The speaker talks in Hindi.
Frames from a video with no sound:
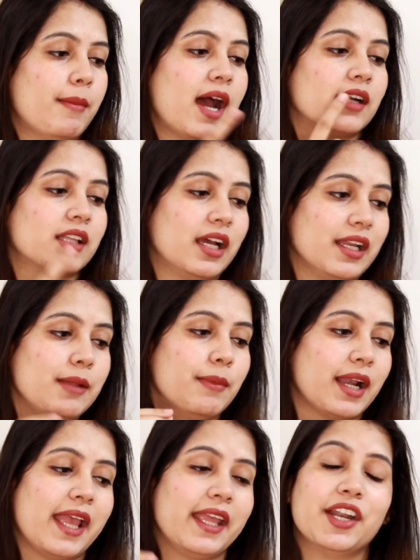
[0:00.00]
मामाअर्थ हनी
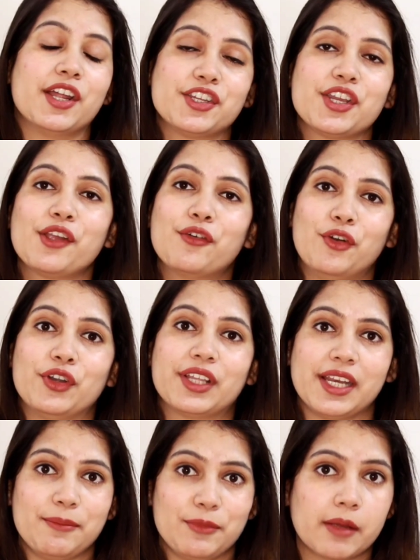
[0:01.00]
मलाई नरिशिंग कोल्ड
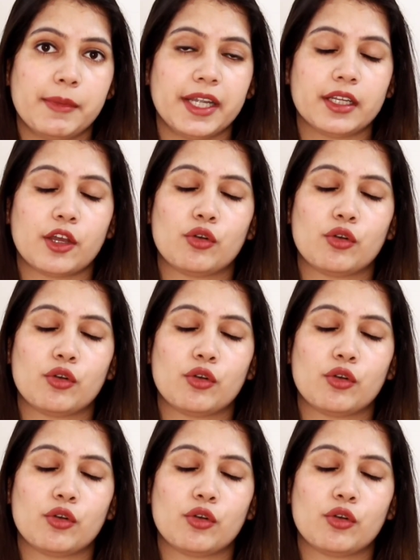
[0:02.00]
क्रीम रिकमेंड